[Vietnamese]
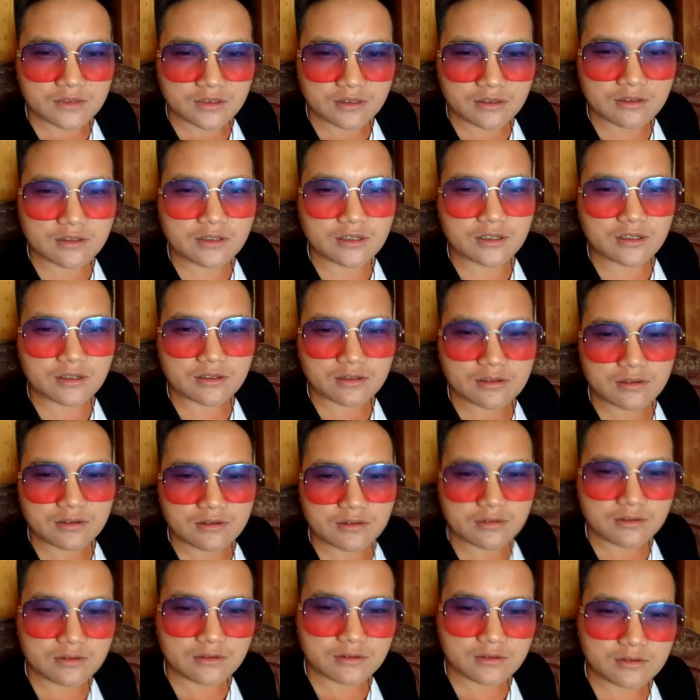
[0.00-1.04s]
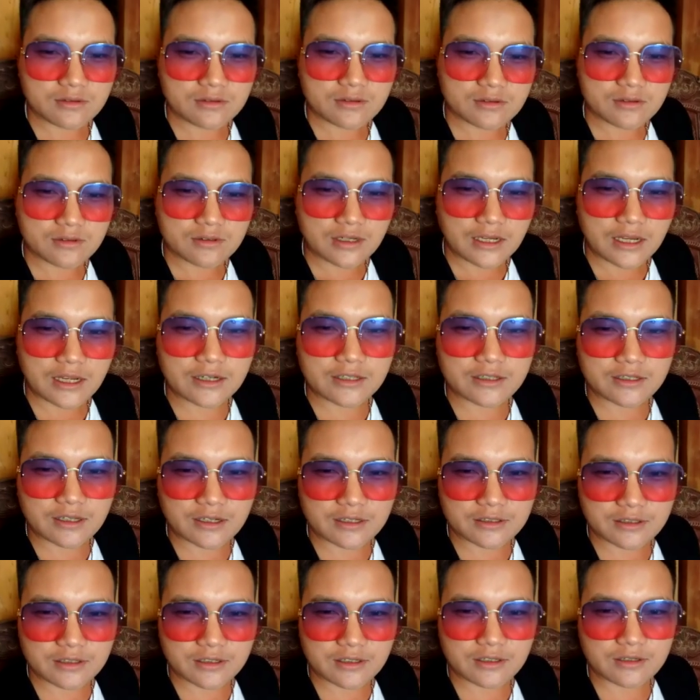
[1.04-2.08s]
cái gì, Hãy nên ta thế